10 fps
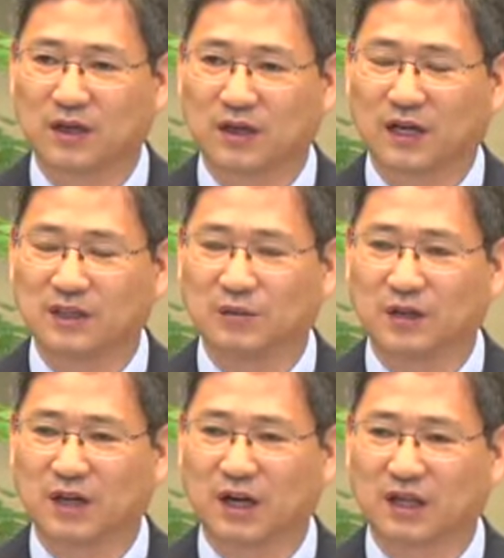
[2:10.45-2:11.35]
약점이
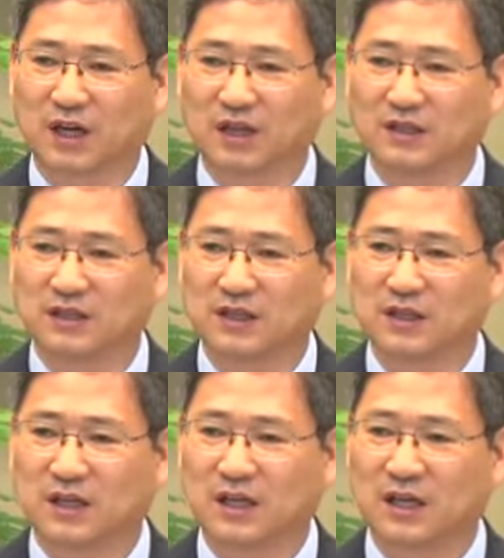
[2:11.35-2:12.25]
드러날 때까지
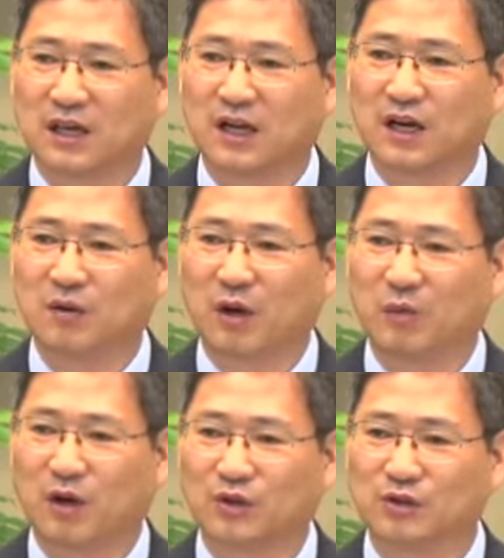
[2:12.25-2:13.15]
1년을
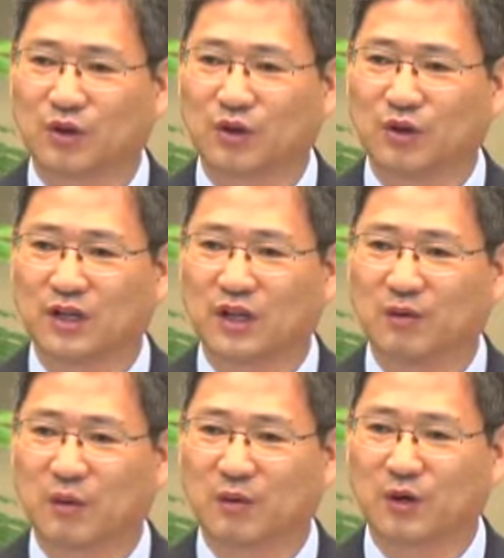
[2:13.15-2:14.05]
매복할 수도 있고 2년을
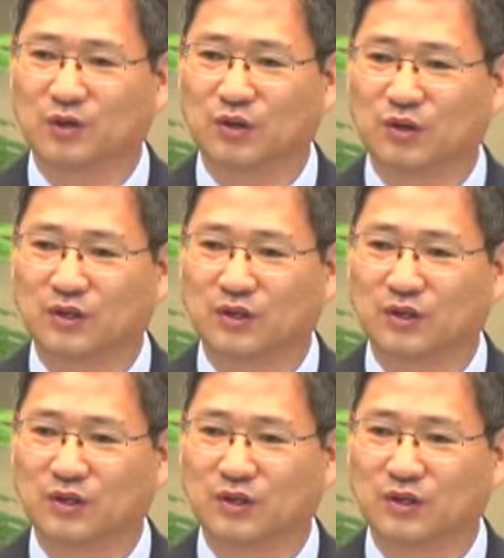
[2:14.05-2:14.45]
매복할 수도 있고